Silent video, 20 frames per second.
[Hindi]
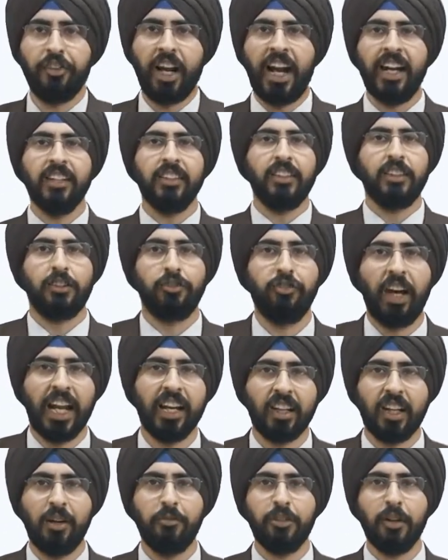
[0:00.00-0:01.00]
फ्रेंड्स
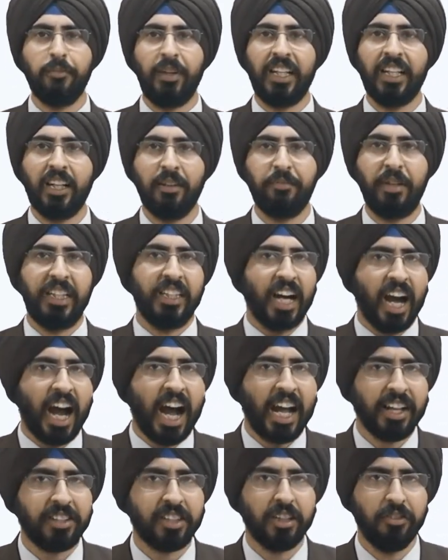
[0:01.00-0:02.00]
वेलकम टू बिलियन प्रीत
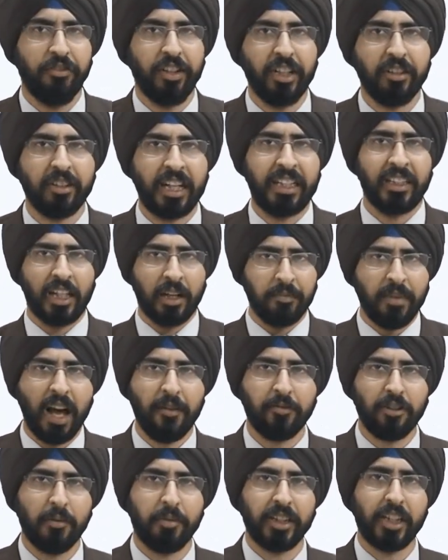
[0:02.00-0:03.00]
आज की वीडियो के अंदर मैं
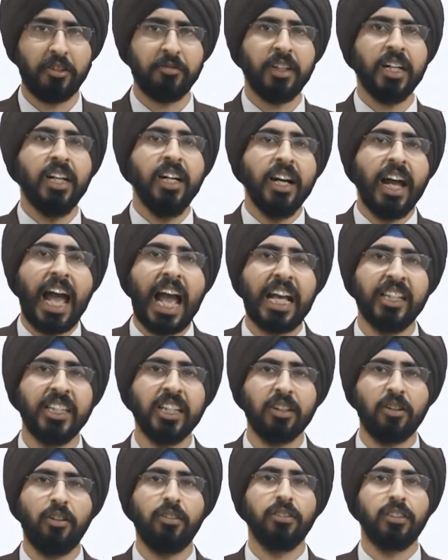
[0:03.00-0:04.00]
आपको बताऊंगा
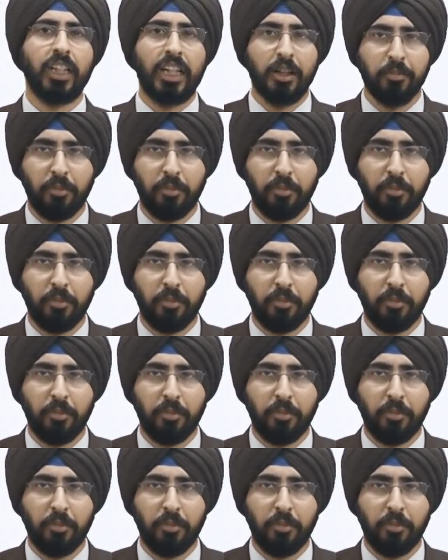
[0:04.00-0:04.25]
ऐसे कौन से